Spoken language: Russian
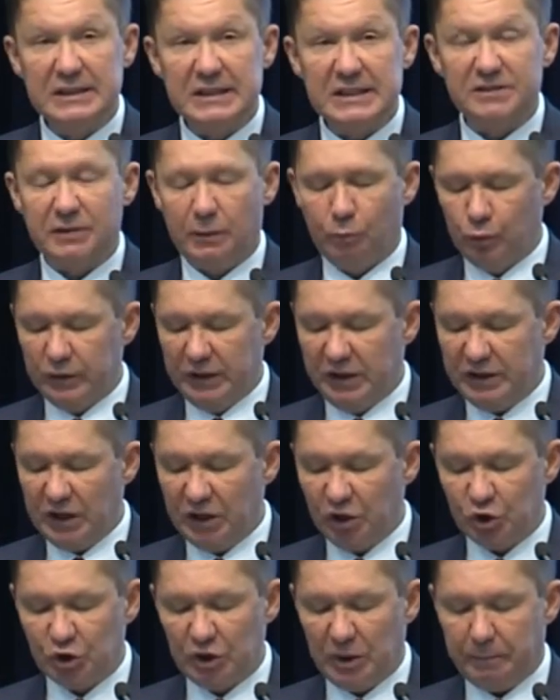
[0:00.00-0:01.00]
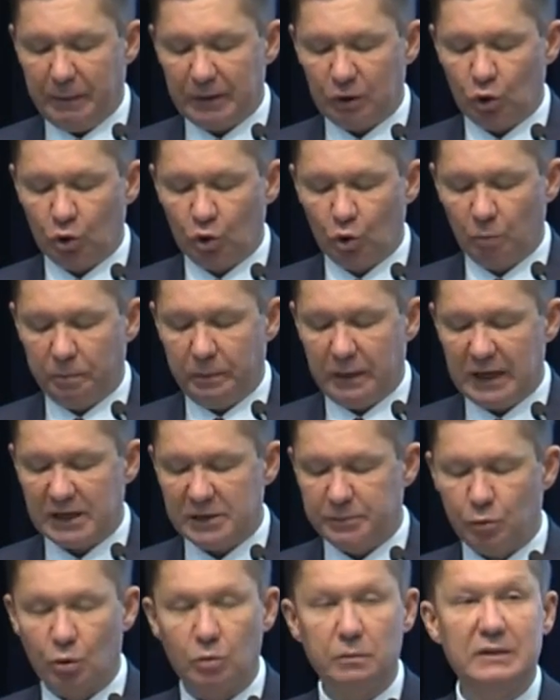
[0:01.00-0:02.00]
свободный денежный поток группы
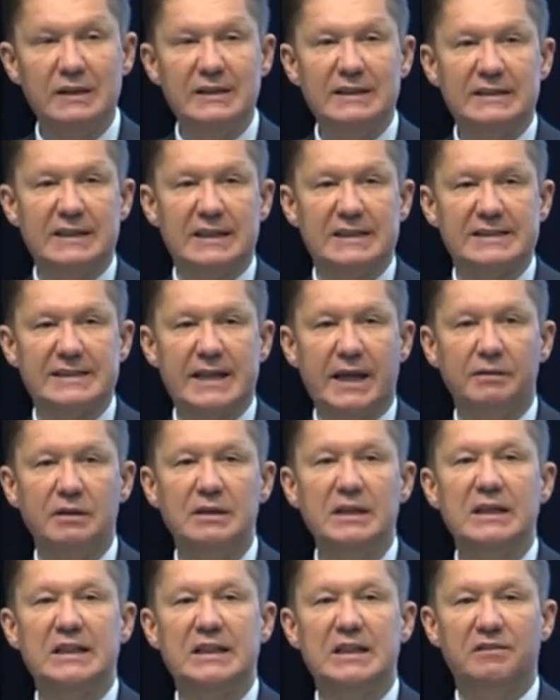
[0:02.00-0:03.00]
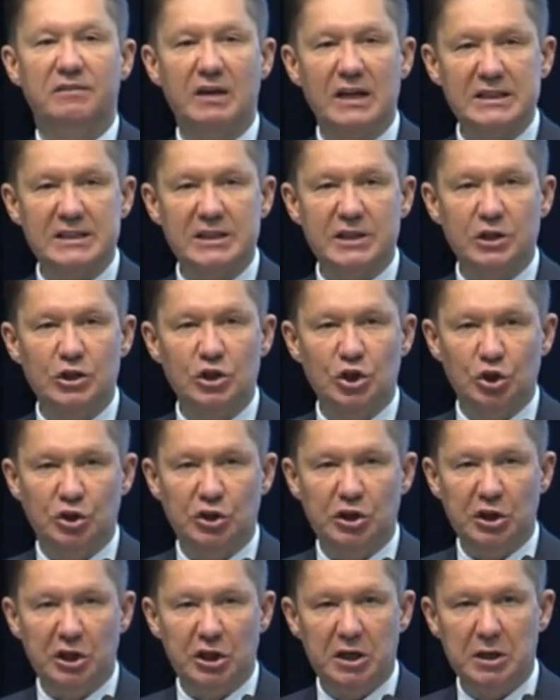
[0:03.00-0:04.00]
«Газпром» составил
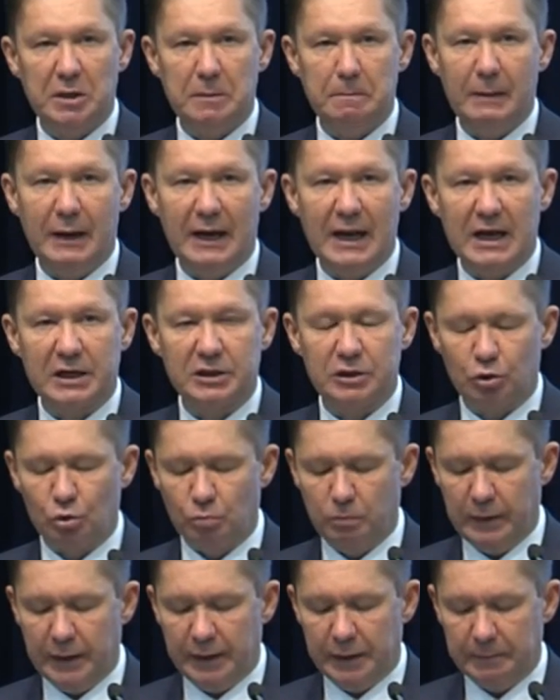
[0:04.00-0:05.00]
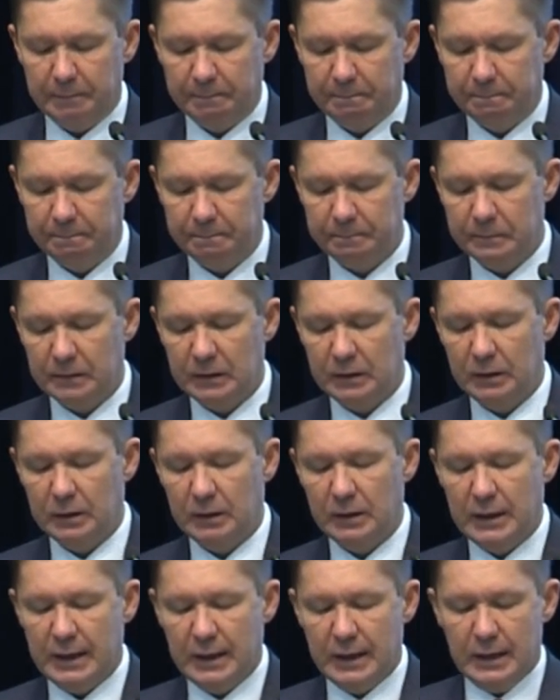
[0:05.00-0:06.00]
24 миллиарда рублей.
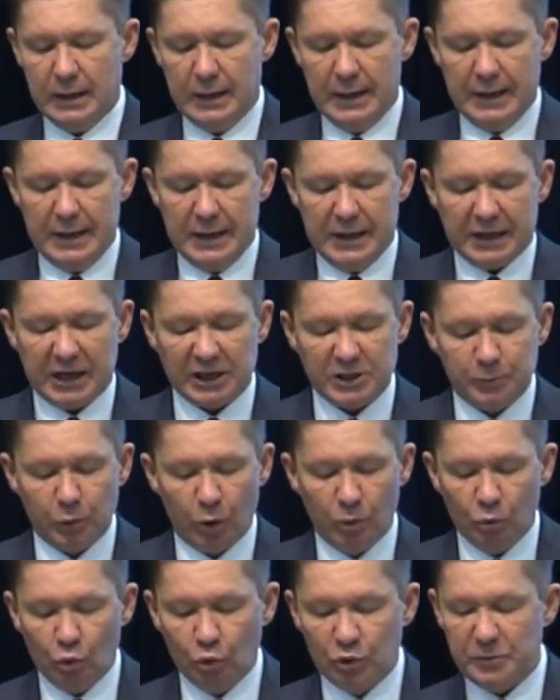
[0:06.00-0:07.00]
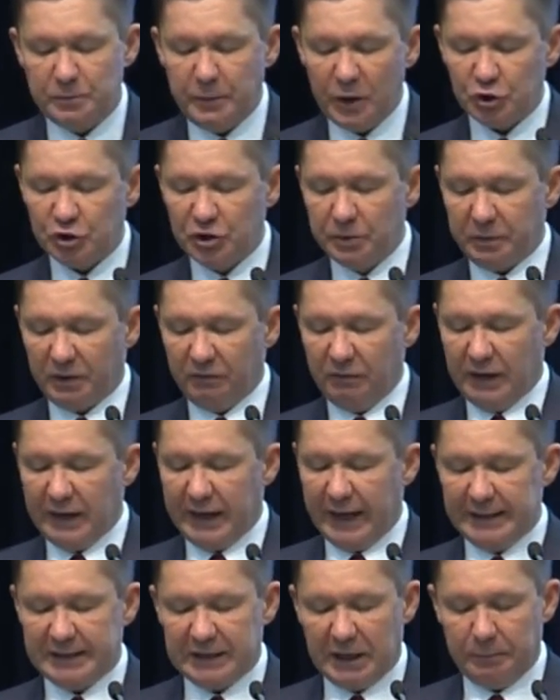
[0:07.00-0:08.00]
«Газпром» успешно
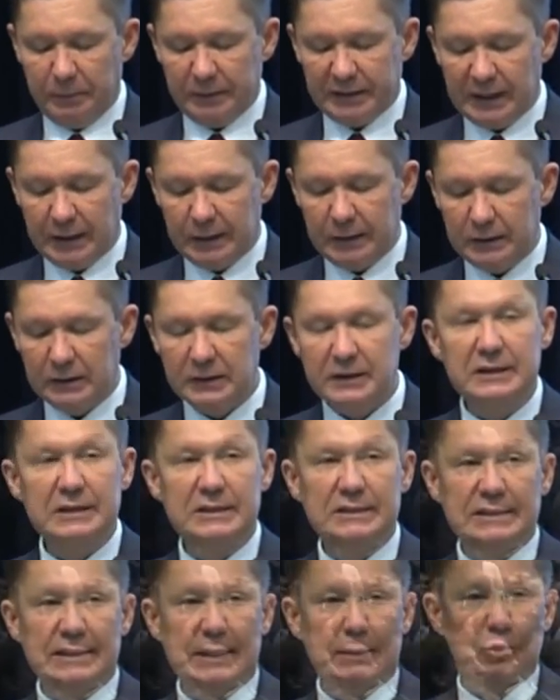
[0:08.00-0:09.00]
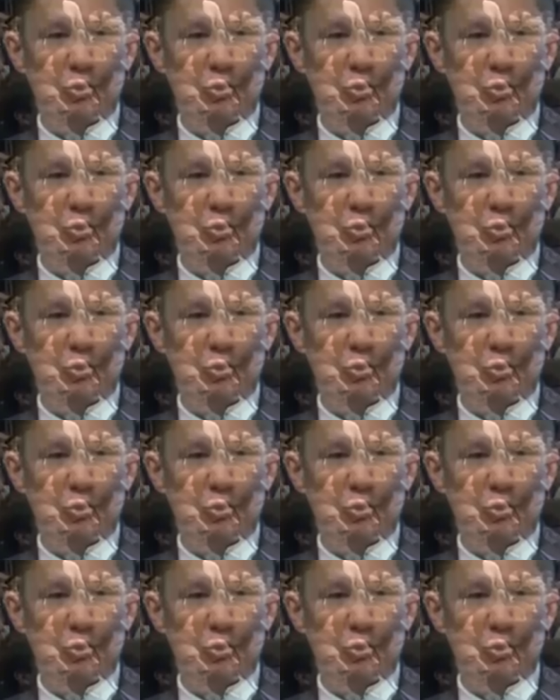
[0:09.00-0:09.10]
привлекает капитал на